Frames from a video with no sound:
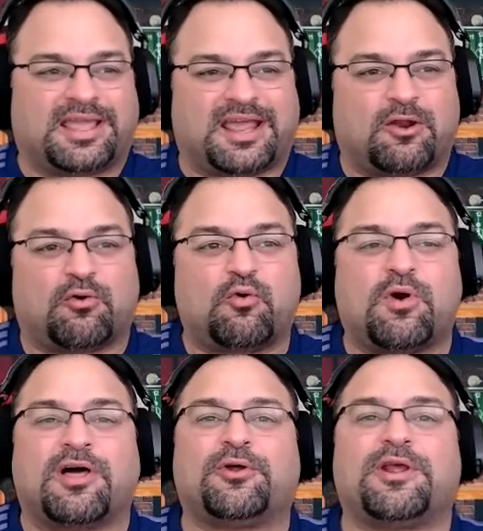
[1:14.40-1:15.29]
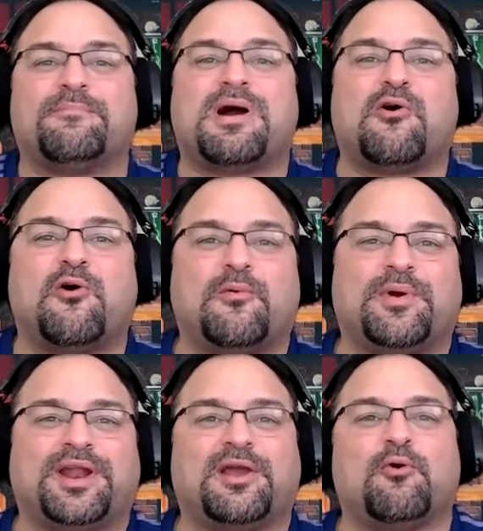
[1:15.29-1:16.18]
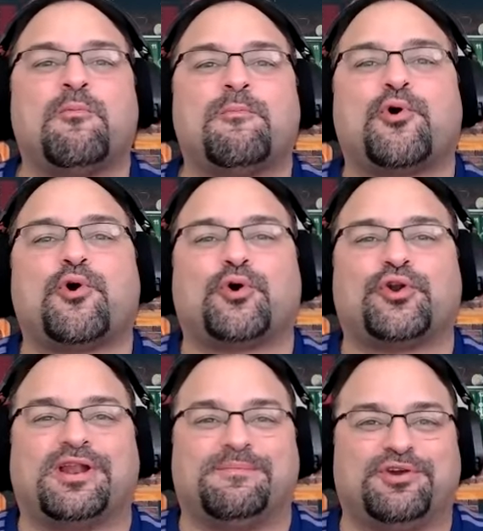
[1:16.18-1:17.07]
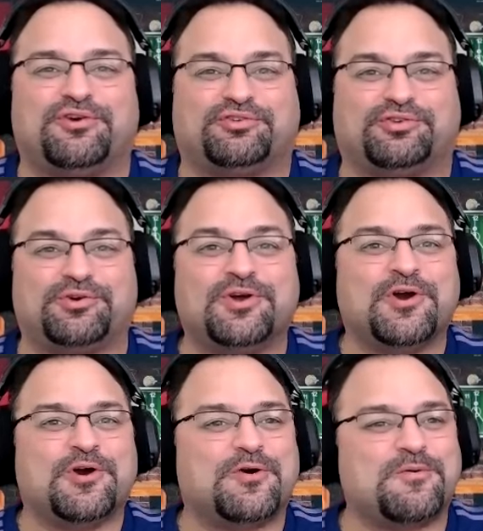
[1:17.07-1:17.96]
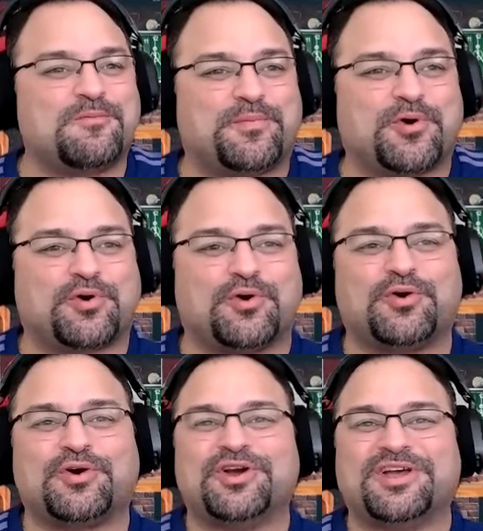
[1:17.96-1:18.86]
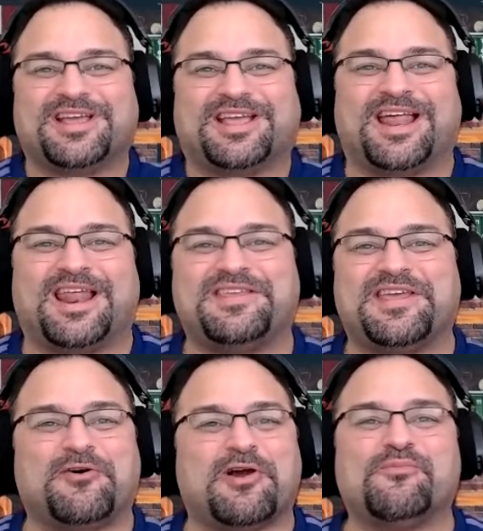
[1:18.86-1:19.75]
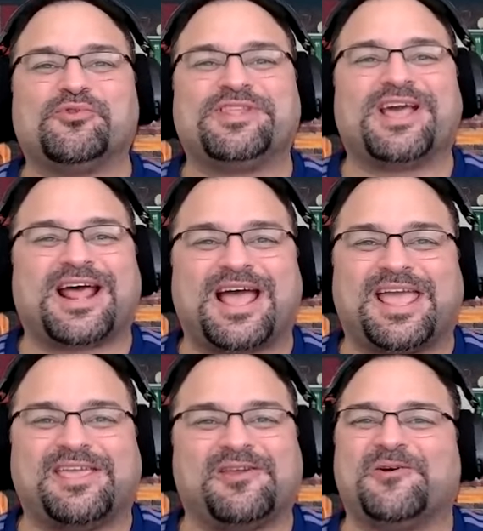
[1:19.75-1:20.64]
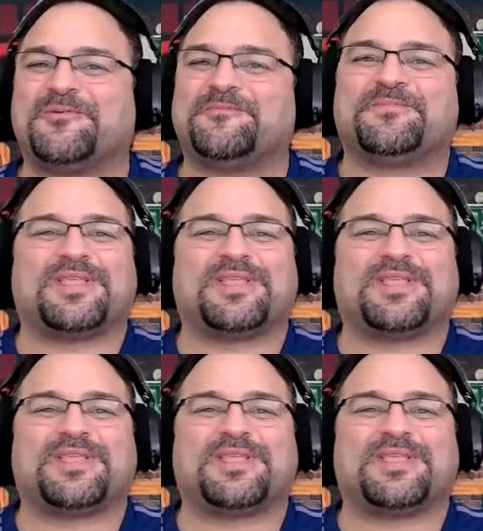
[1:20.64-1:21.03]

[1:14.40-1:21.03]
que los jugadores más jóvenes un poco nerviosos, un poco que les llegó el mundial a ellos,